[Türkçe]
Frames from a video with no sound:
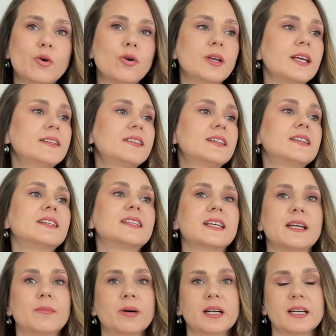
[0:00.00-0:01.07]
o
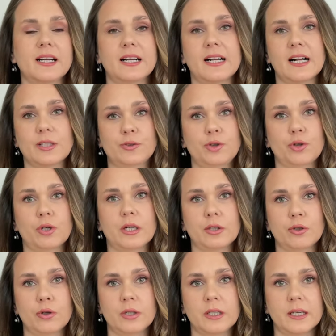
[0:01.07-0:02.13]
yetkinliklere bakarak aksiyon
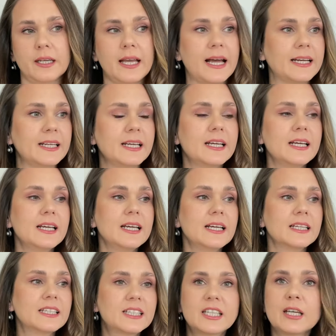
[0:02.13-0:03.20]
alıyor ki? Yani
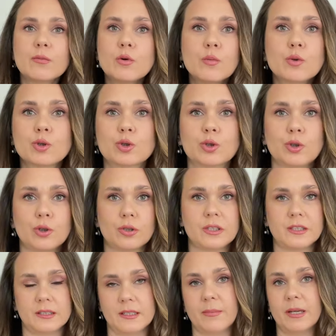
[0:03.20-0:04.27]
kim umursuyor
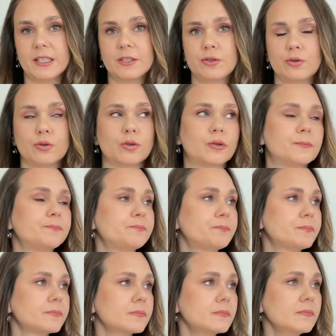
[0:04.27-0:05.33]
demek istiyorum.
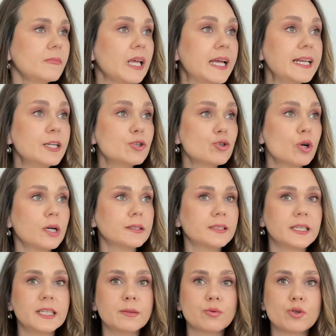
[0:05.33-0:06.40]
Hele şu anda
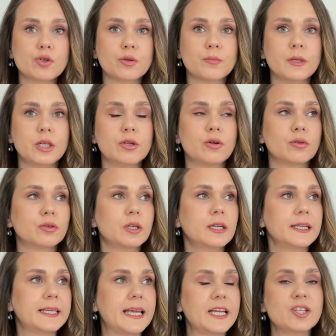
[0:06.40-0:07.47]
2,5 milyon
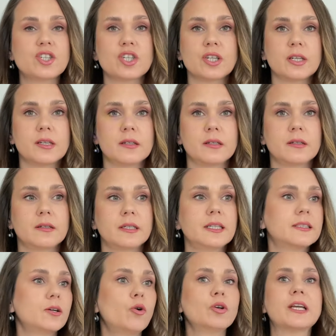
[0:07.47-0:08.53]
genç
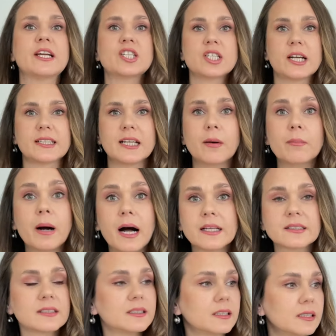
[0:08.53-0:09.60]
ya da o gençlerden
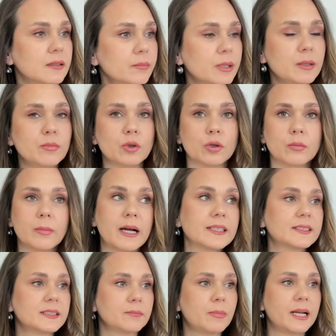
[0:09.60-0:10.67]
bazıları bilmiyorum
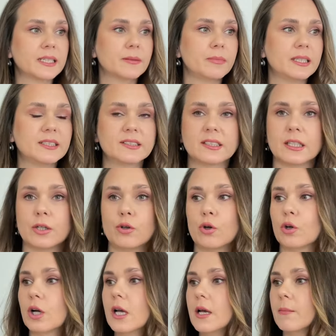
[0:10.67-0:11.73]
bazısının belki bilgisayarı
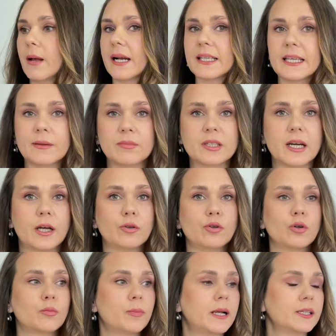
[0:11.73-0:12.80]
yok, belki imkanı
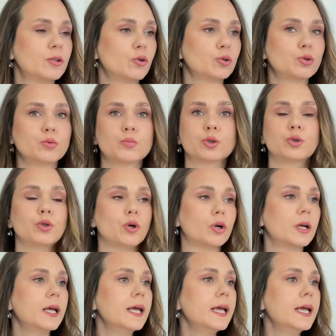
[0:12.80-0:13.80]
yok, belki o su busu yok.